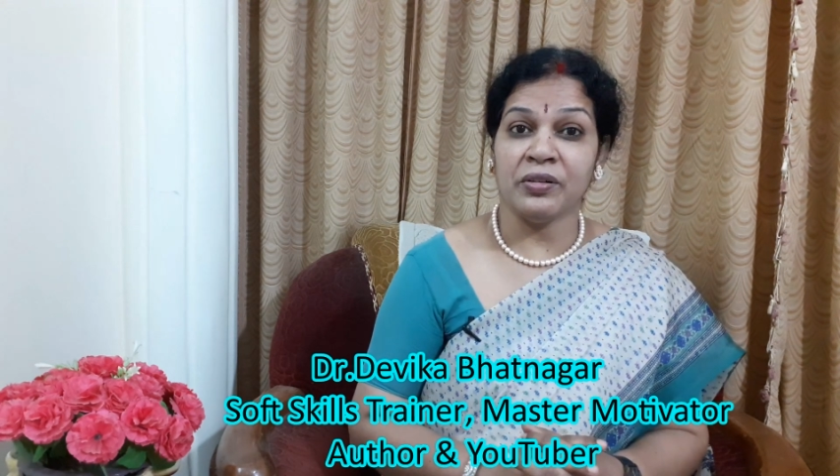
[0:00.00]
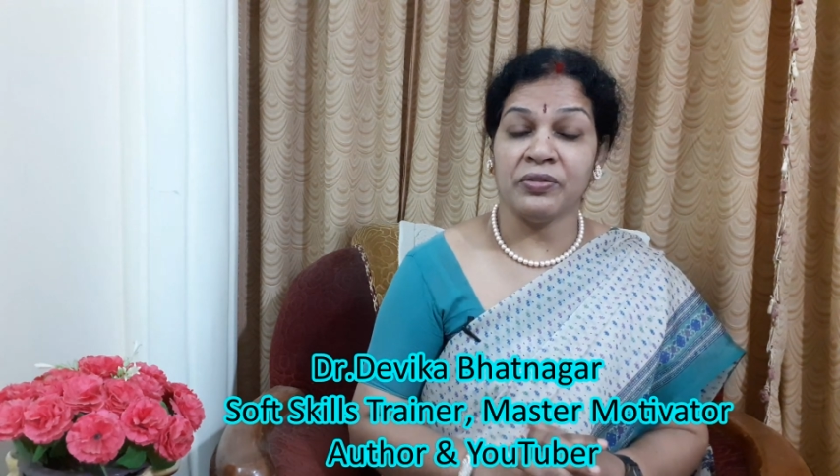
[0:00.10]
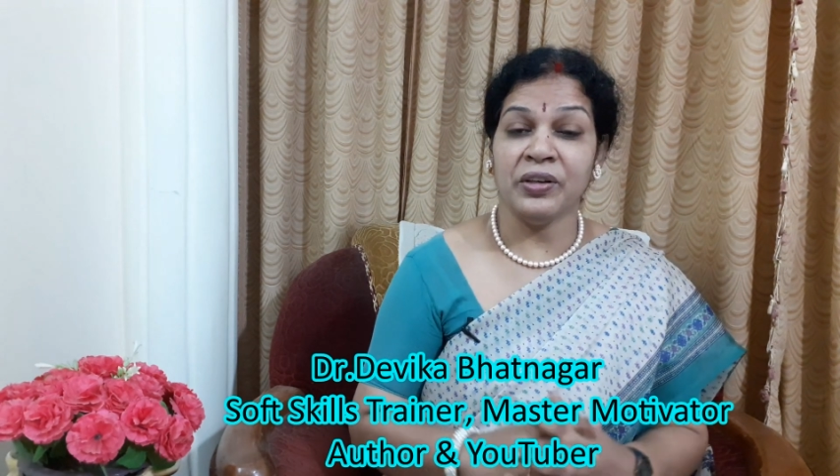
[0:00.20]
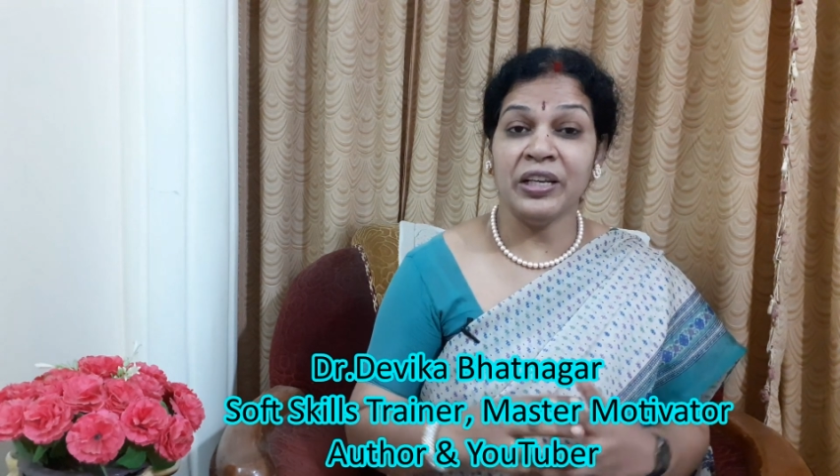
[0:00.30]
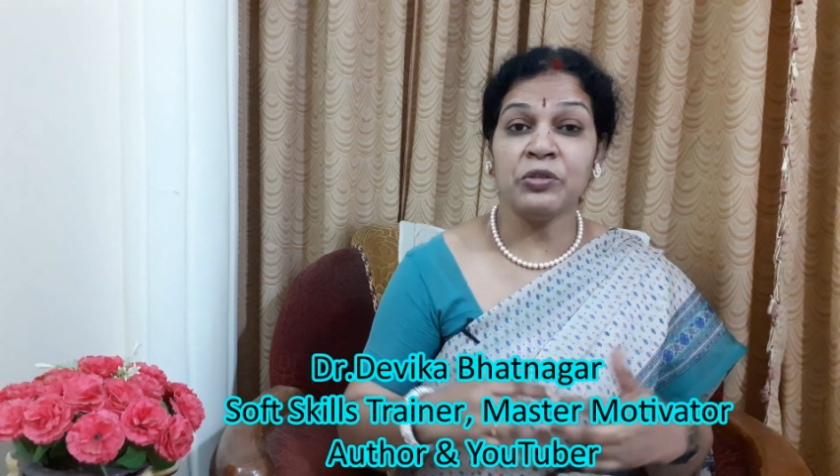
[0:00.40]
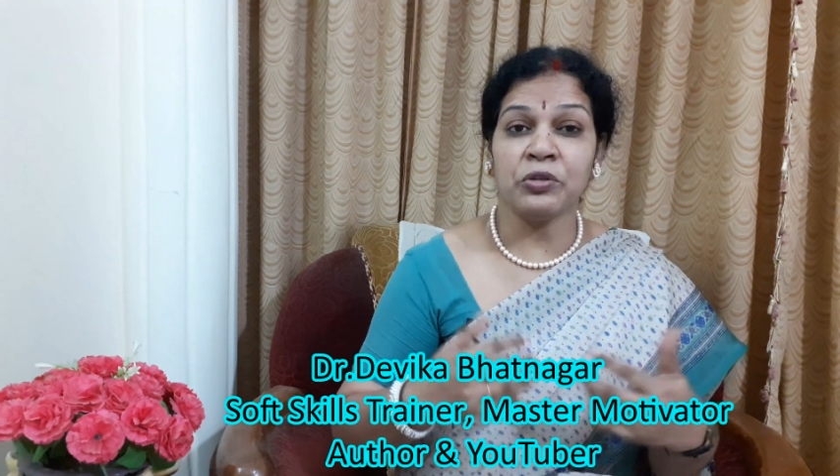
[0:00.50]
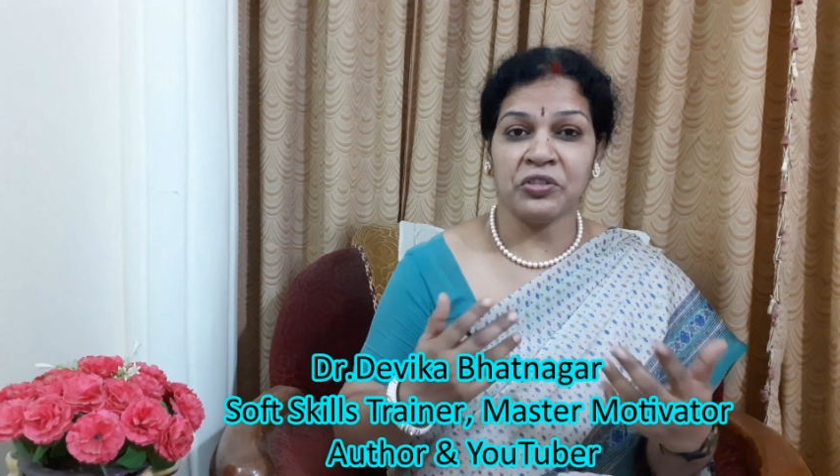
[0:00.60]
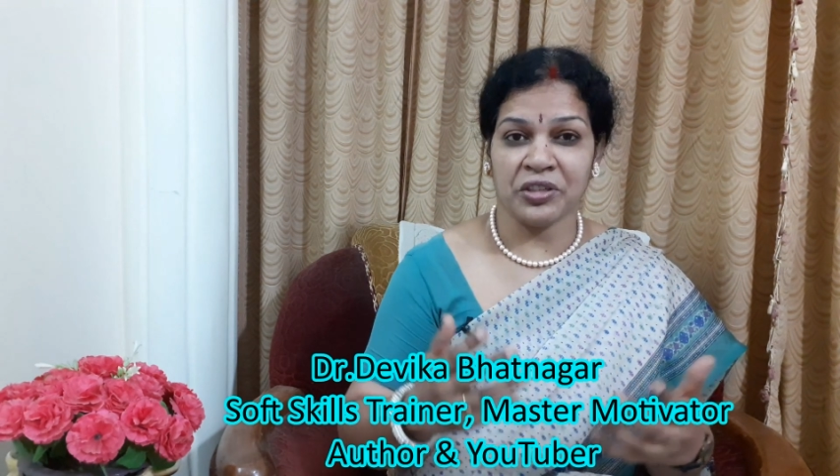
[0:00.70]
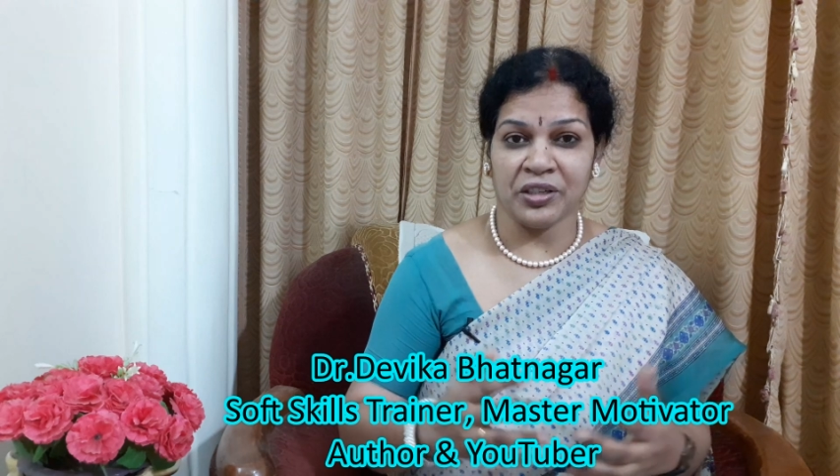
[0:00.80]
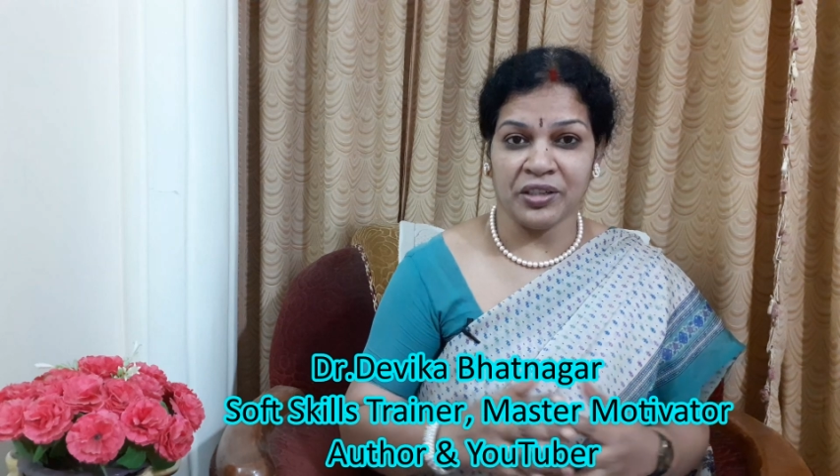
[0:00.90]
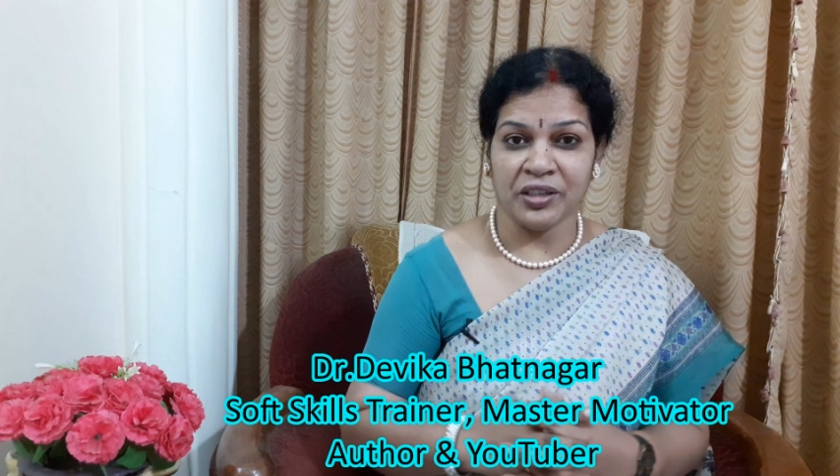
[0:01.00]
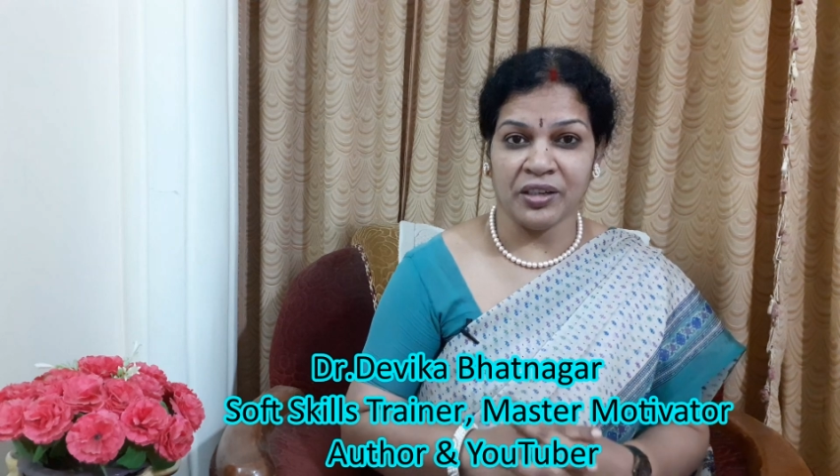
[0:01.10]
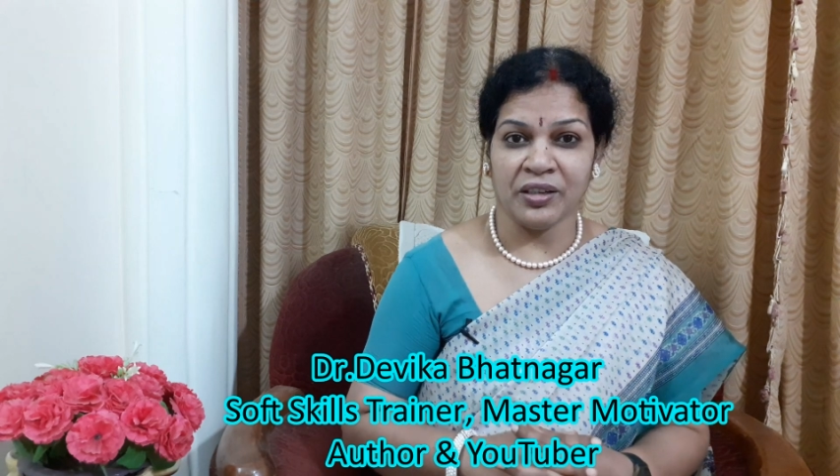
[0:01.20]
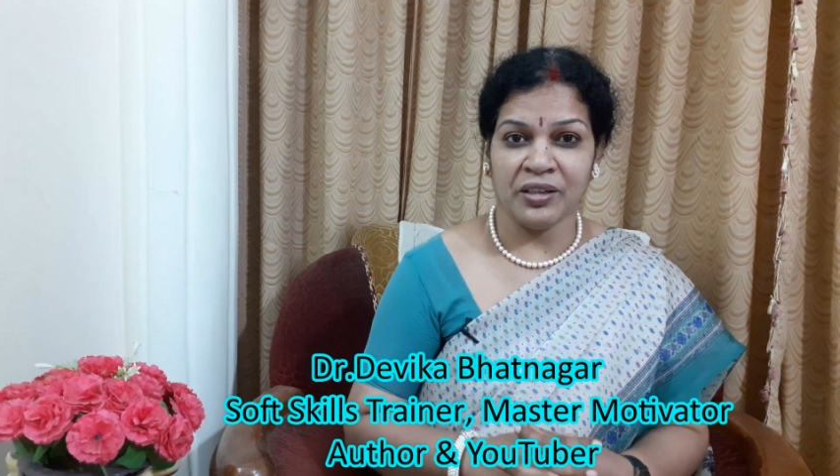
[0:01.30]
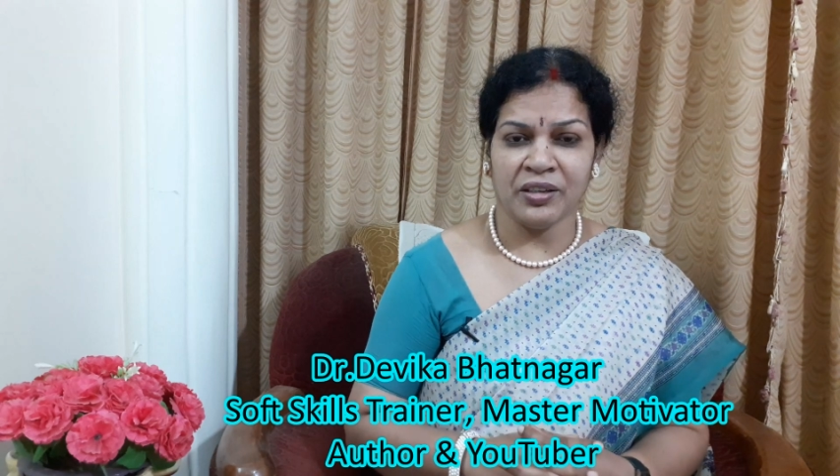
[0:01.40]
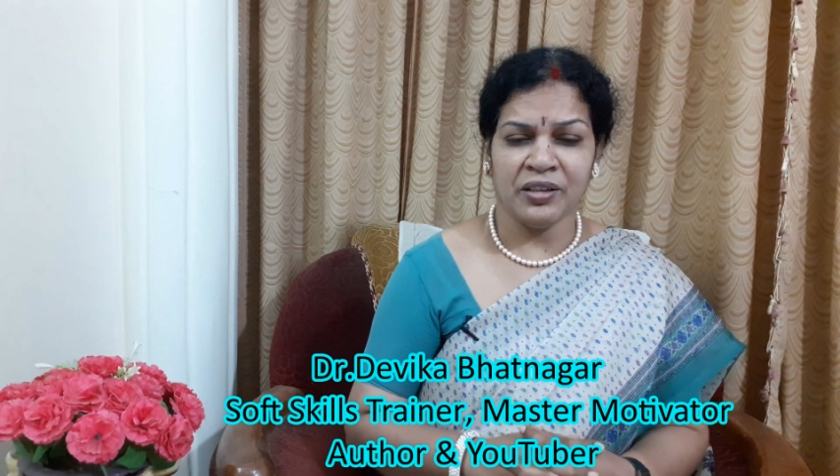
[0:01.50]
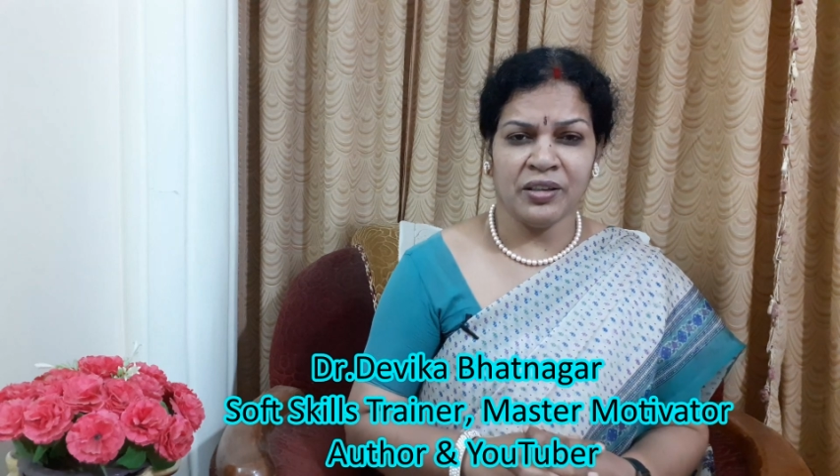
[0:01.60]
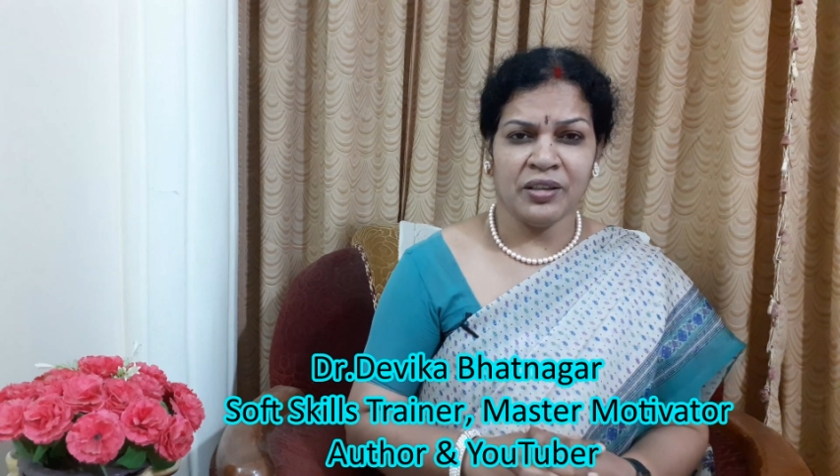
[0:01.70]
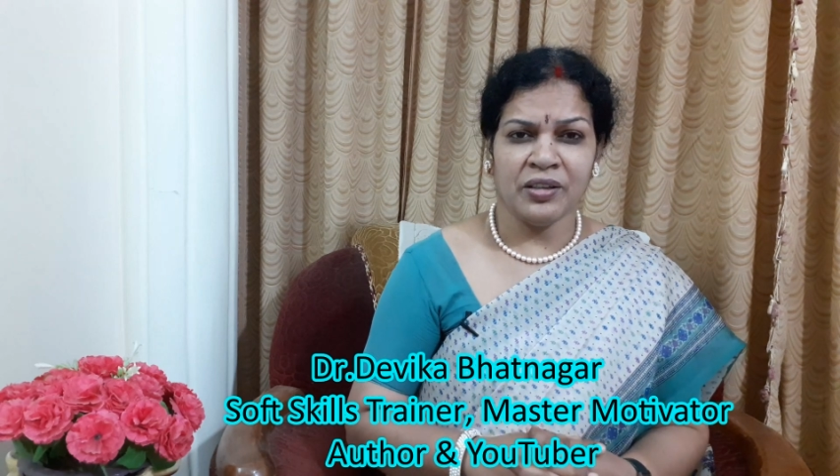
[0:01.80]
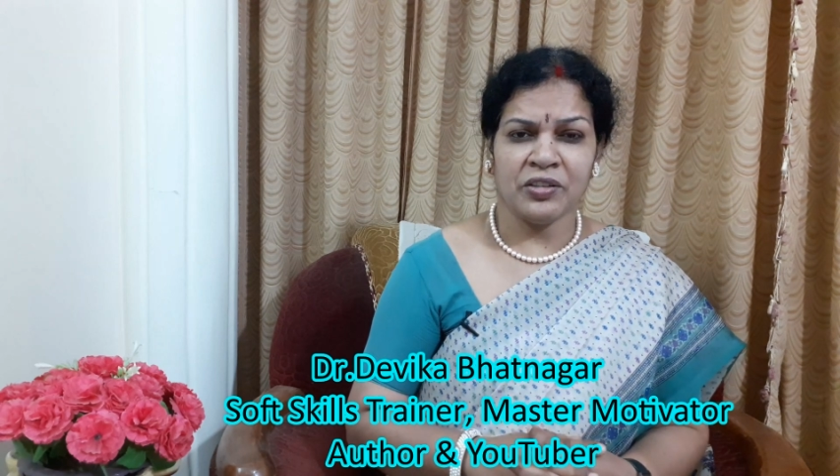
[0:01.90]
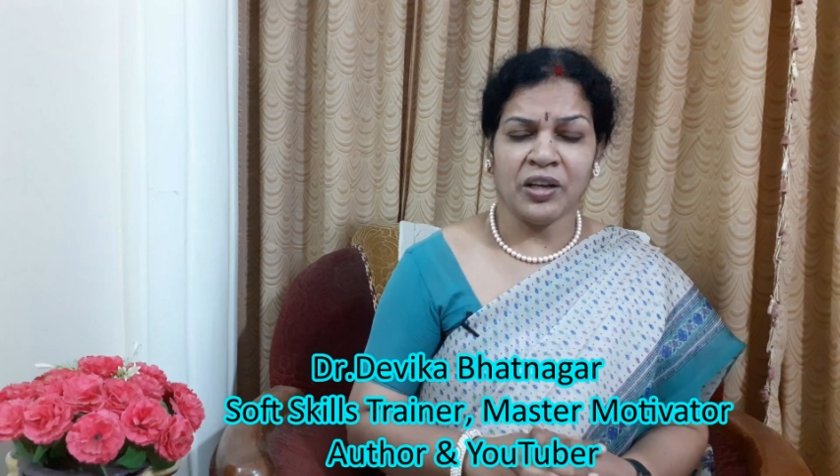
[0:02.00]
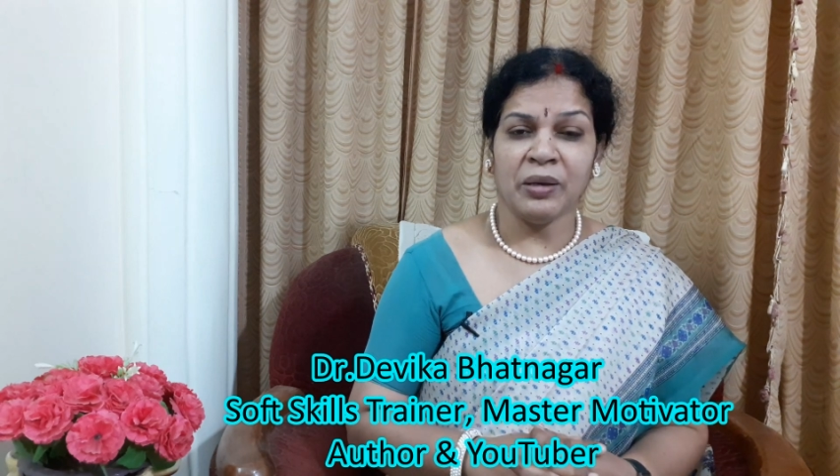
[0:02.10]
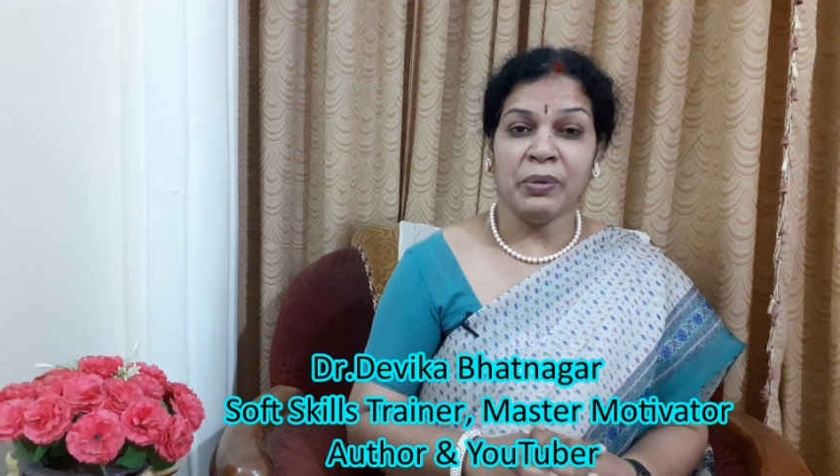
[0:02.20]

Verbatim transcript: ఫీలింగ్స్ వచ్చాయంట చాలా